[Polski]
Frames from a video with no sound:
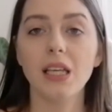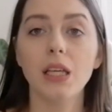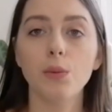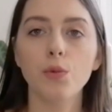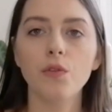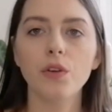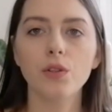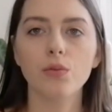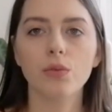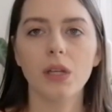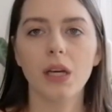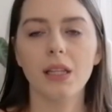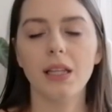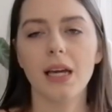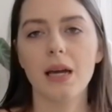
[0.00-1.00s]
I nie mówię
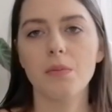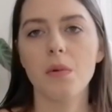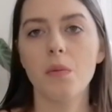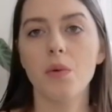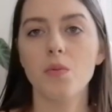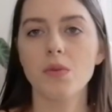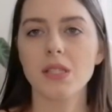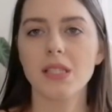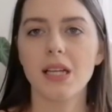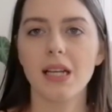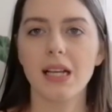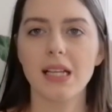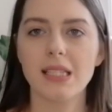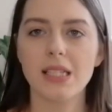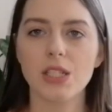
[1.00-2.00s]
tutaj, tak jak mamy monsterę
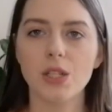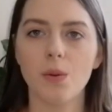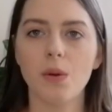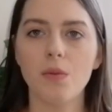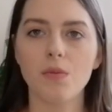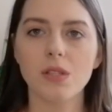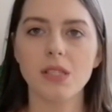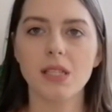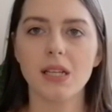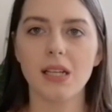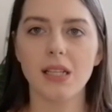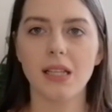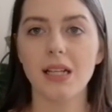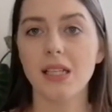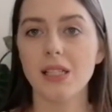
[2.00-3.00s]
klasyczną i
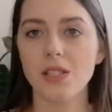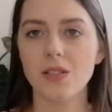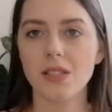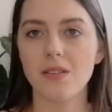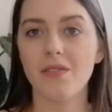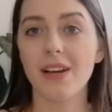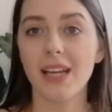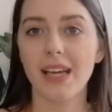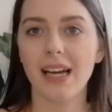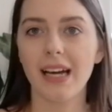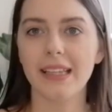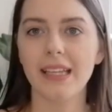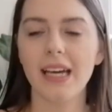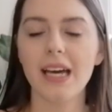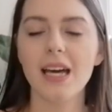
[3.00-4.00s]
monsterę delicioze
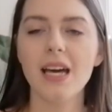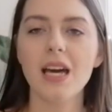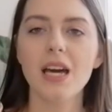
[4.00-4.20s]
variegate,